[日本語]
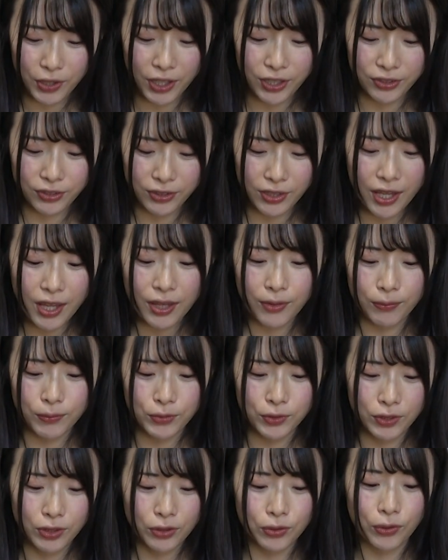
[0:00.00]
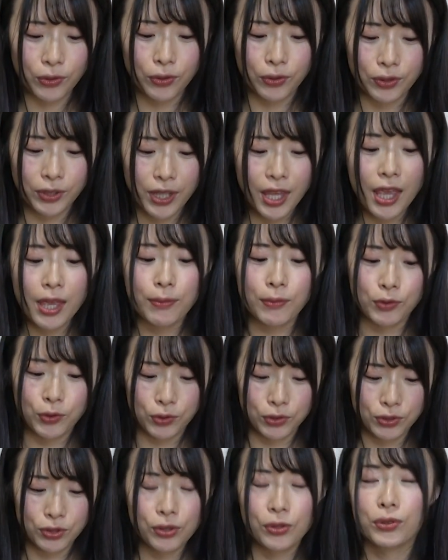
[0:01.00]
アイテムがもらえるんで、そ
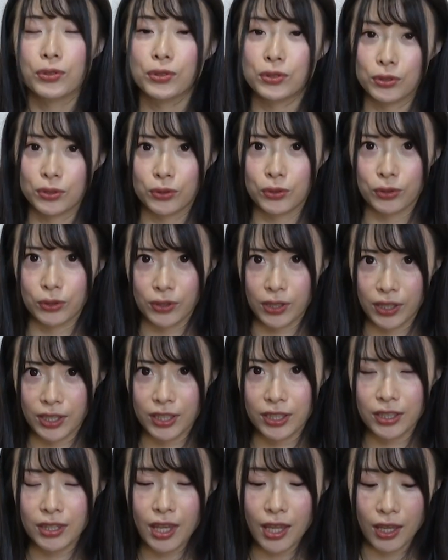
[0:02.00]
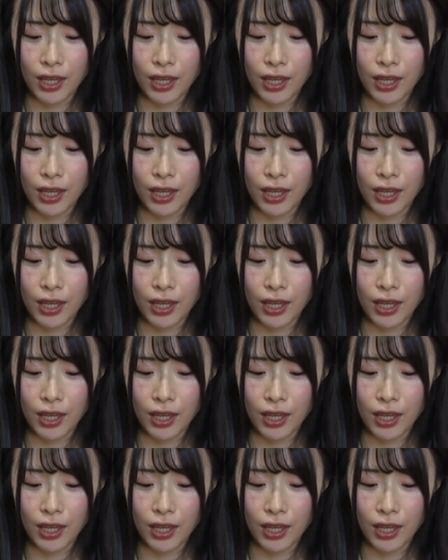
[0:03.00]
のゲームを強くす